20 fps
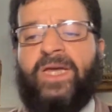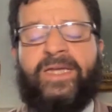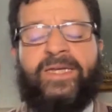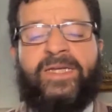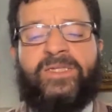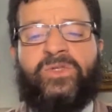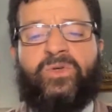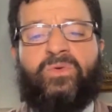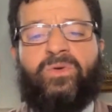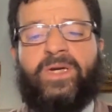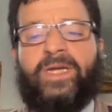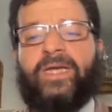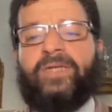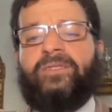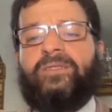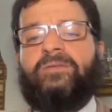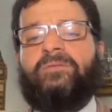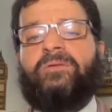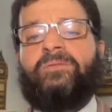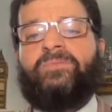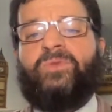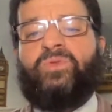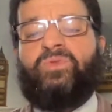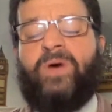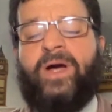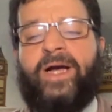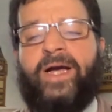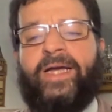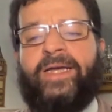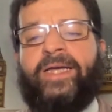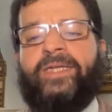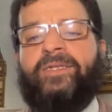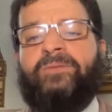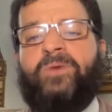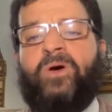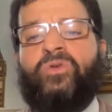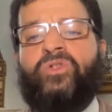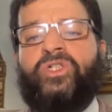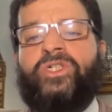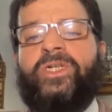الناس الكل كانت متوقعه يعني
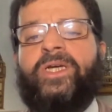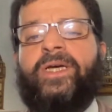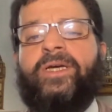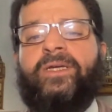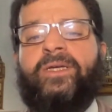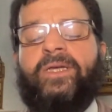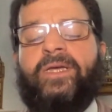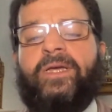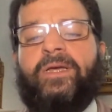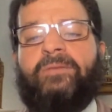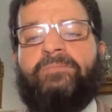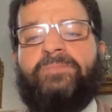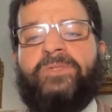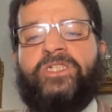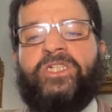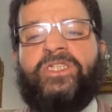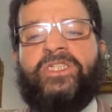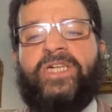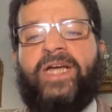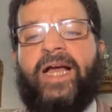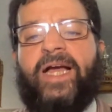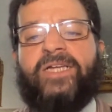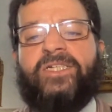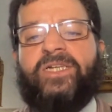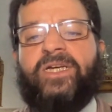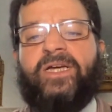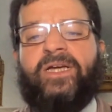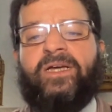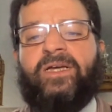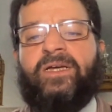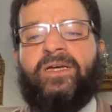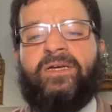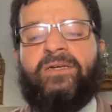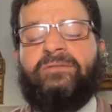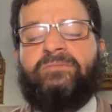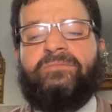ماهوش ما جتش حاجه